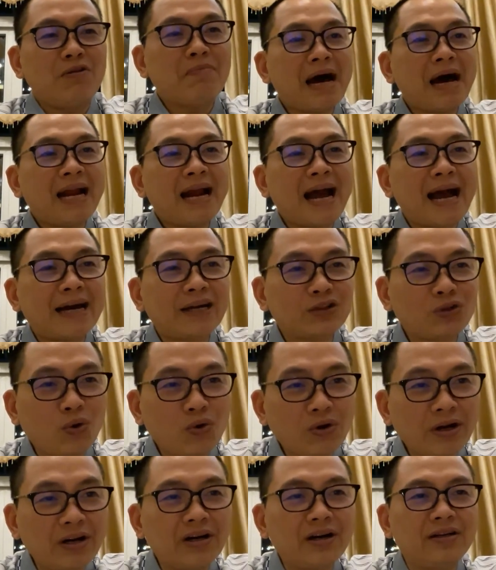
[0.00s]
bán hàng
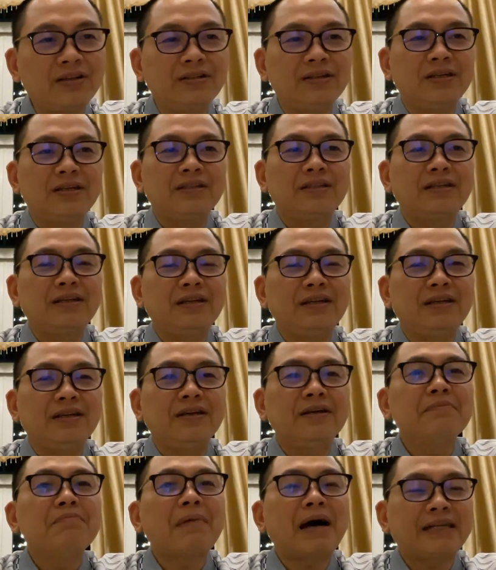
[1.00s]
tốt hơn thì
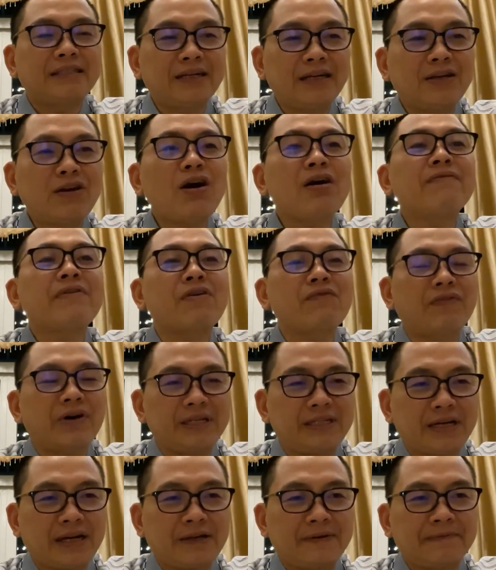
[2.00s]
bản chất nó ở vòng
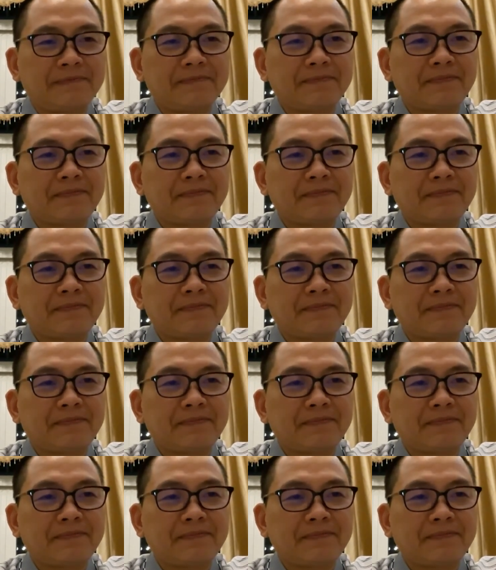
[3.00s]
vật chất